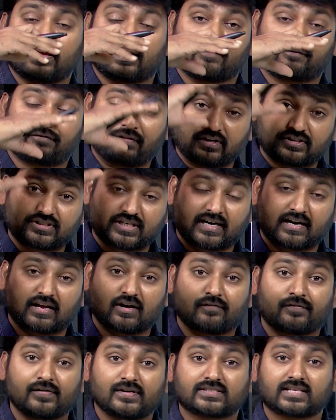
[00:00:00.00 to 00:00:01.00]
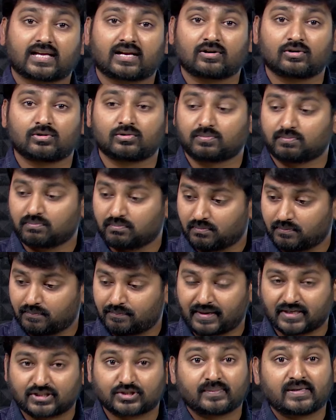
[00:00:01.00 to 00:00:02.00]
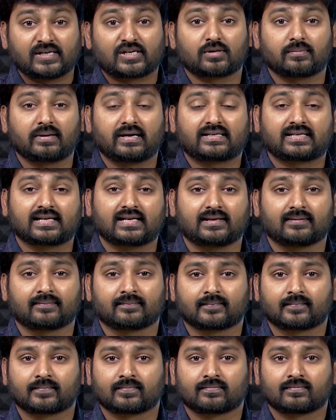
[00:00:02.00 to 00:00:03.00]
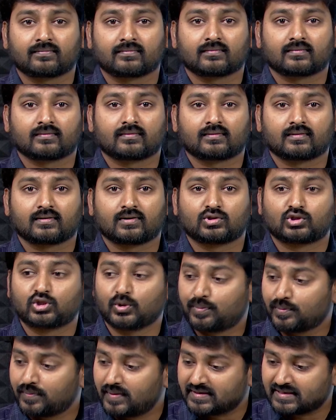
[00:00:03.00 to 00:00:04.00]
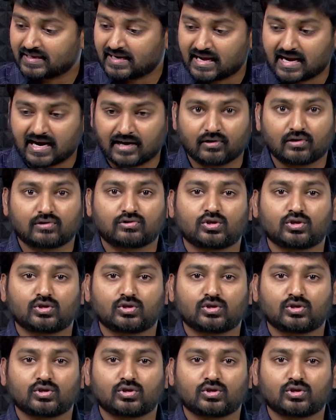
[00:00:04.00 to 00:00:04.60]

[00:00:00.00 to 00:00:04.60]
ఎఫిషియంట్ ఆఫీసర్లు ప్రెస్ మీట్లు పెట్టి తుప్పుపట్టిన గనులు